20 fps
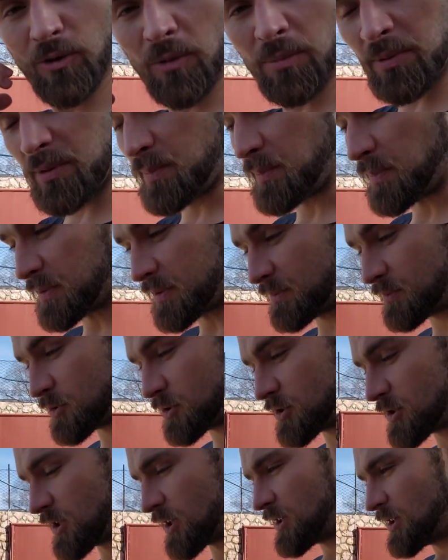опыт? Потому
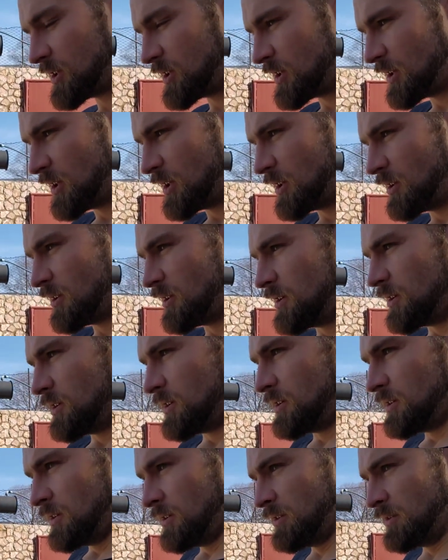что
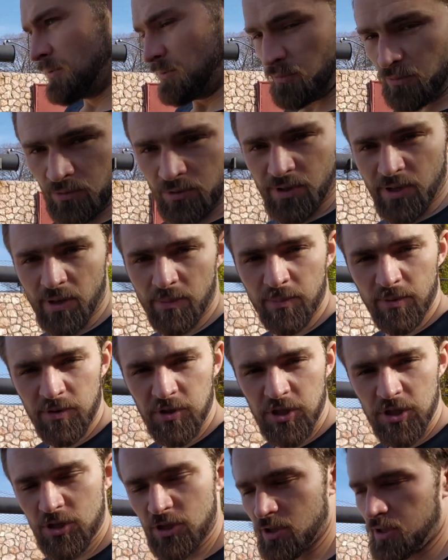ну, я
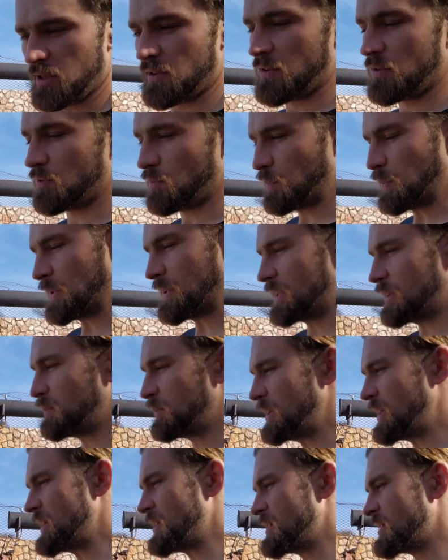бывший человек в
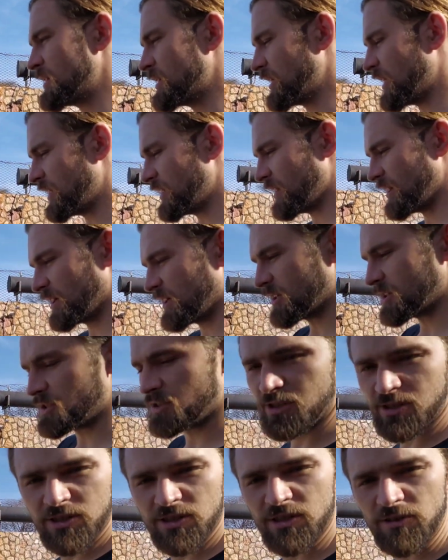употреблении, да, я
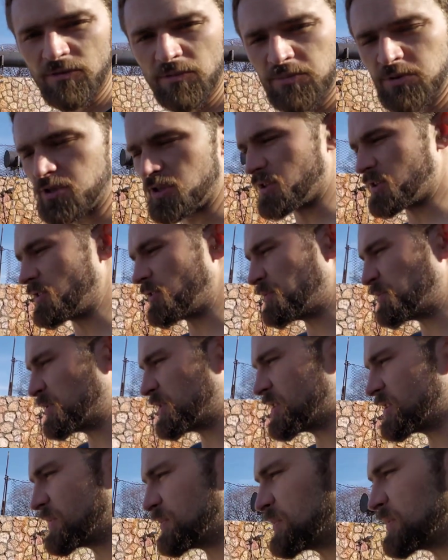каждый день вообще это, в
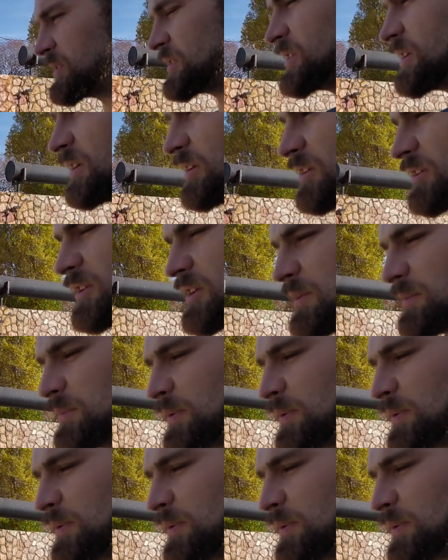принципе, делал. Я